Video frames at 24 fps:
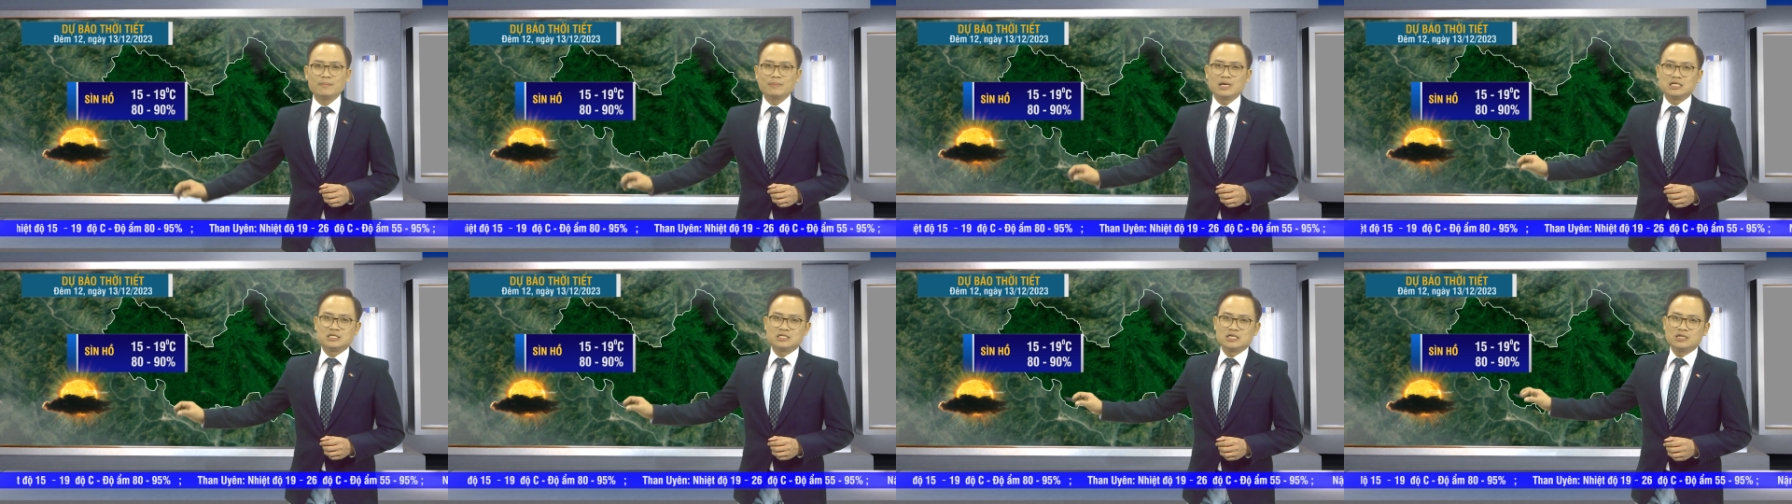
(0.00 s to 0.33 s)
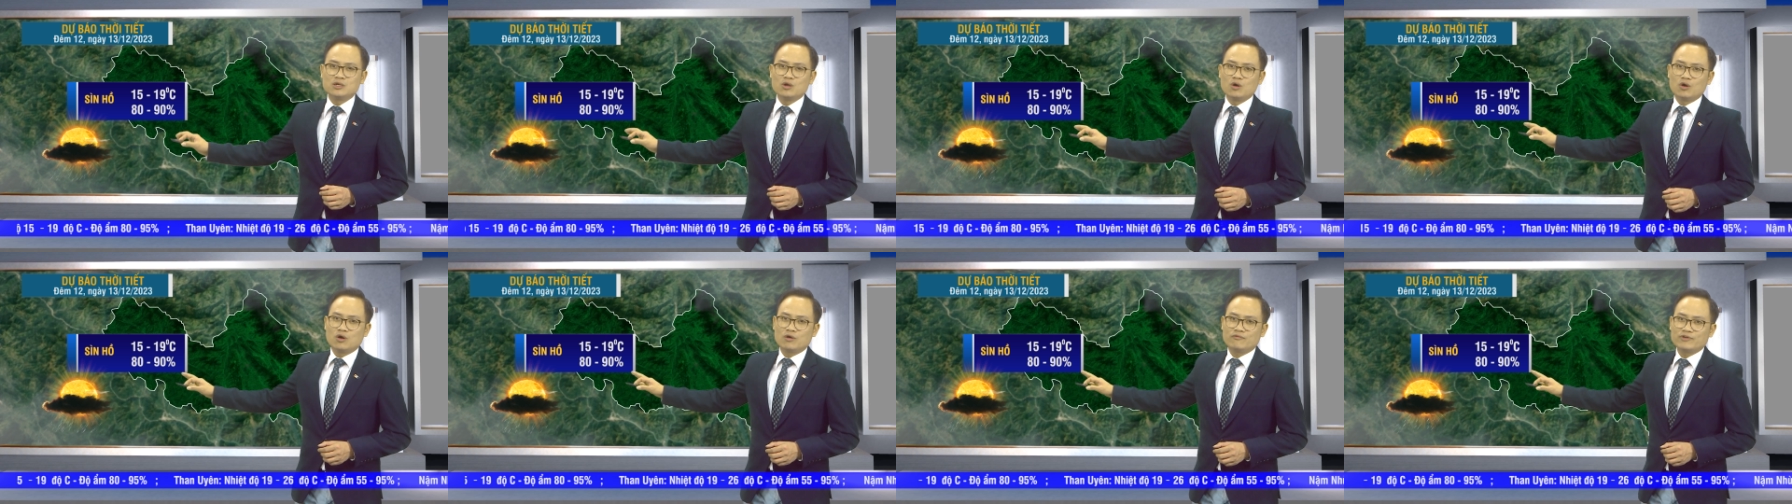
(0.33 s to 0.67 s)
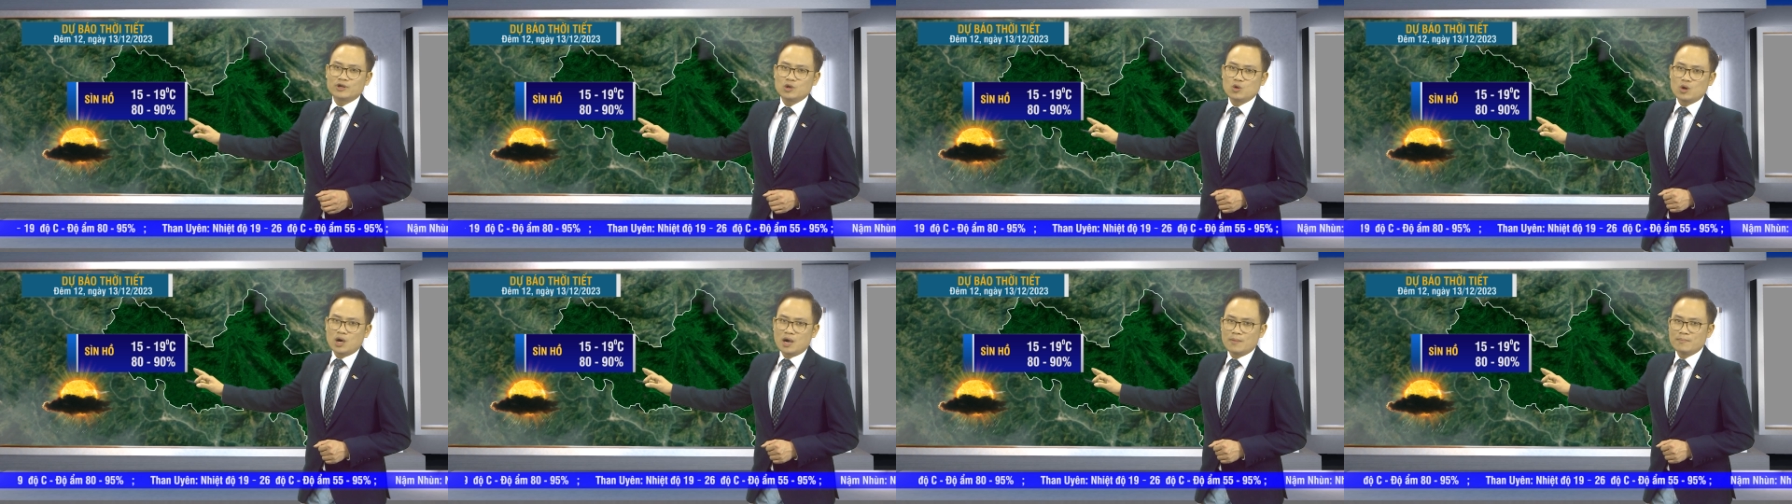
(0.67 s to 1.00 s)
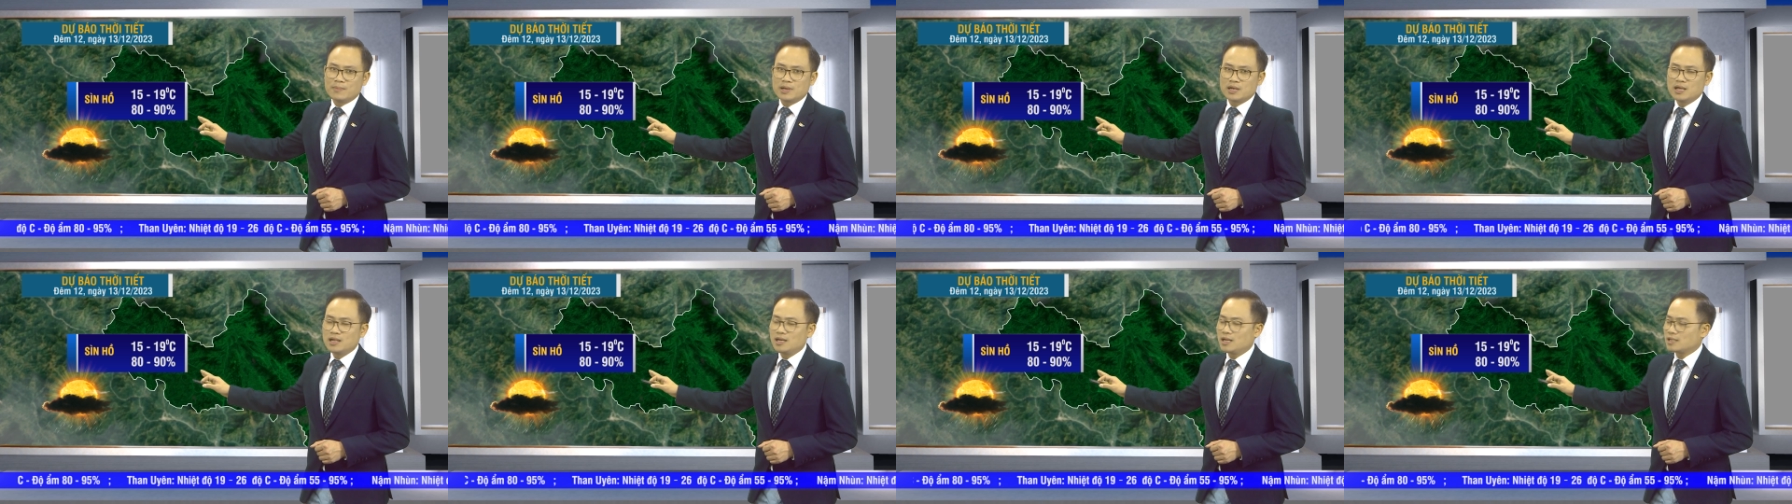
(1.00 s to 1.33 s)
mười chín độ và độ ẩm
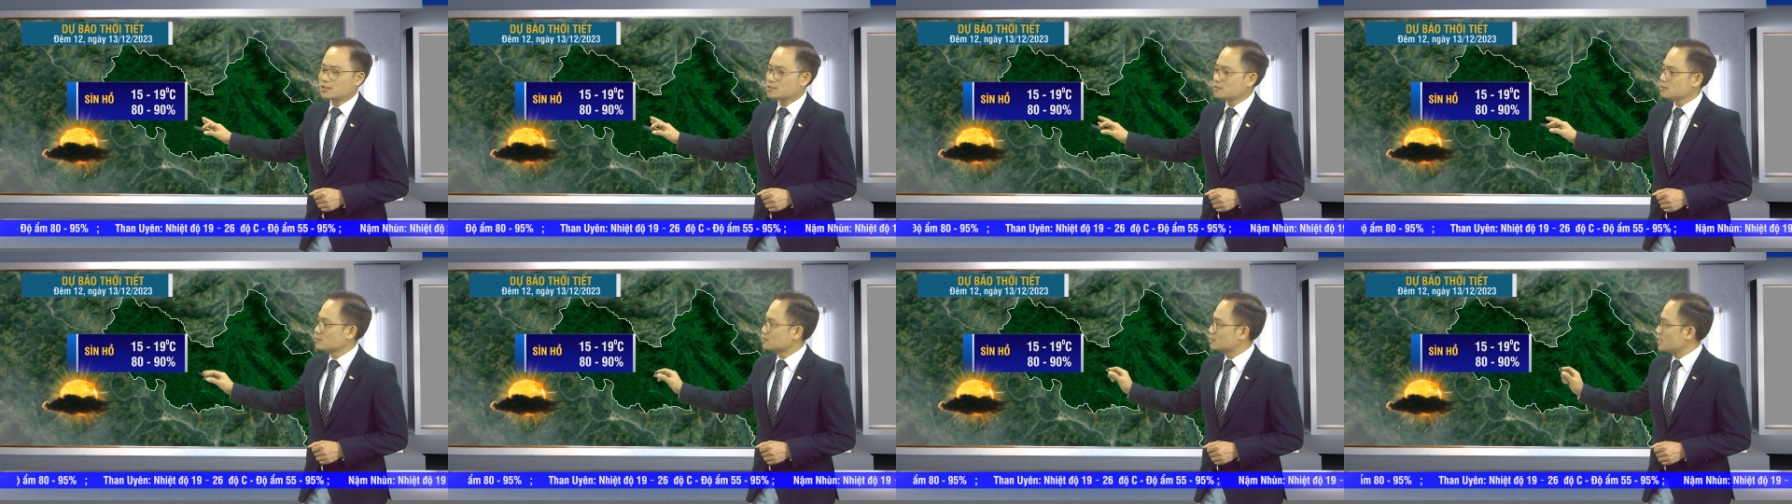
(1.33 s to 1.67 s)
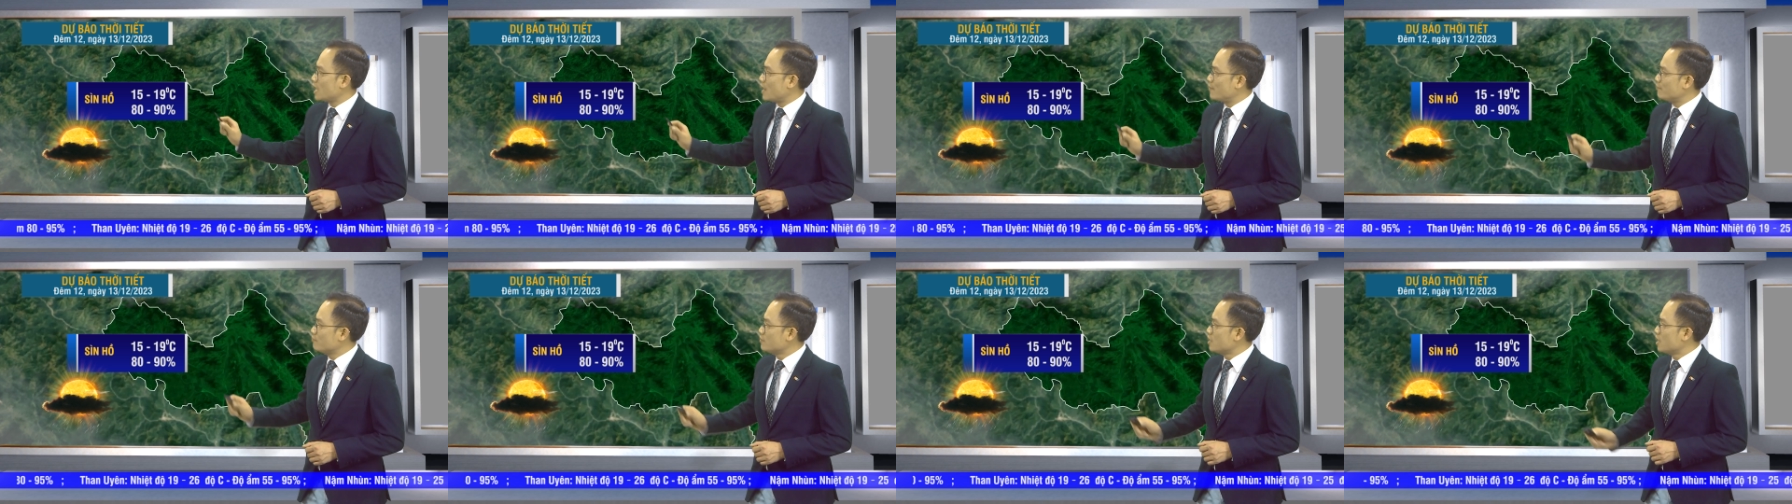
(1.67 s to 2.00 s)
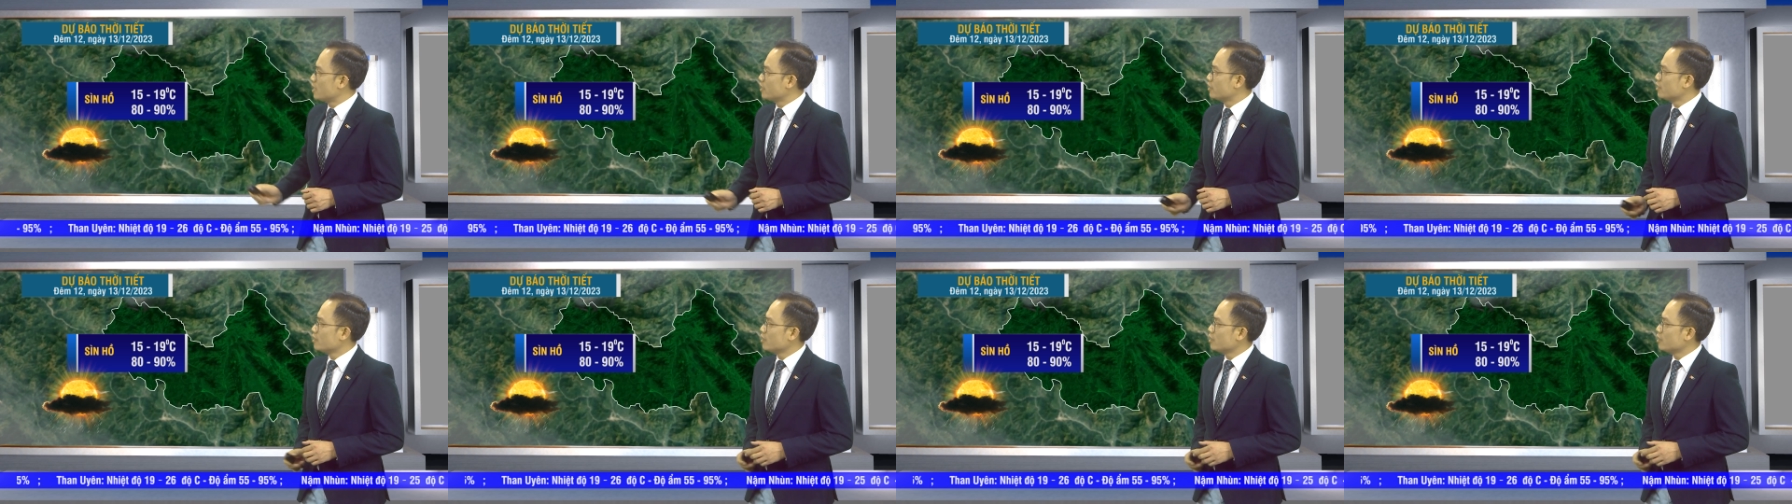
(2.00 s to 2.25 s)
ở đây là từ tám mươi